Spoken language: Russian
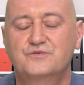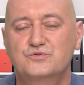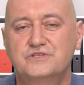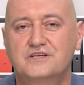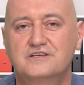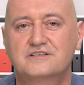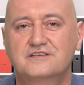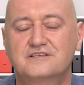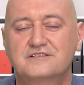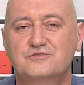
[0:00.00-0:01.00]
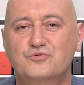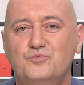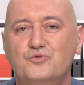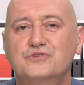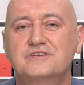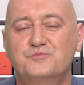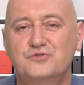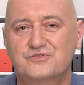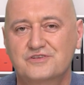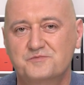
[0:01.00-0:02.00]
Друзья, а, что могут
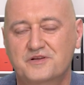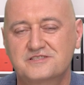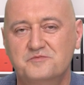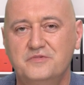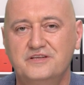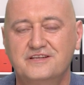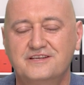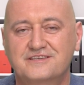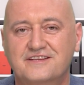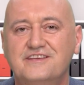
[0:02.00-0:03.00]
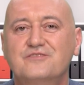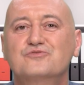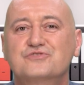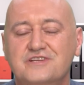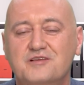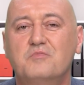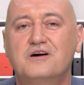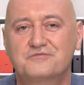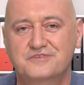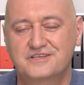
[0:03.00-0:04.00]
использовать спортсмены, какие нужны
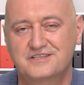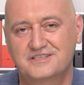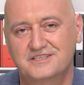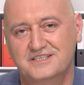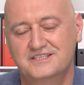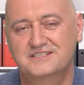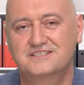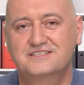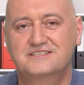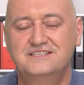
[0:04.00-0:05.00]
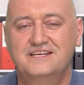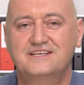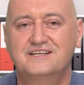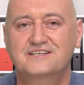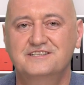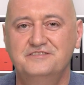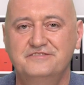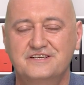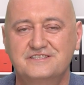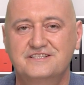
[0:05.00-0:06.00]
добавки для их
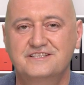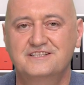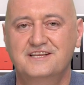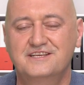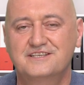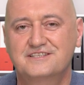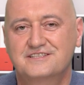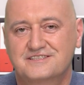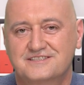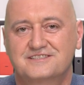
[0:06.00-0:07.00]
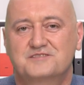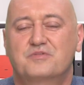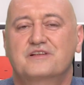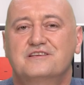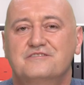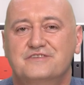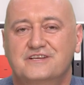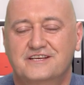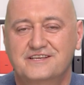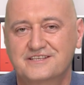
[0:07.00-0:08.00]
активности, для их э,
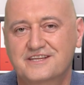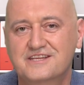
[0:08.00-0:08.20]
спортивных каких-то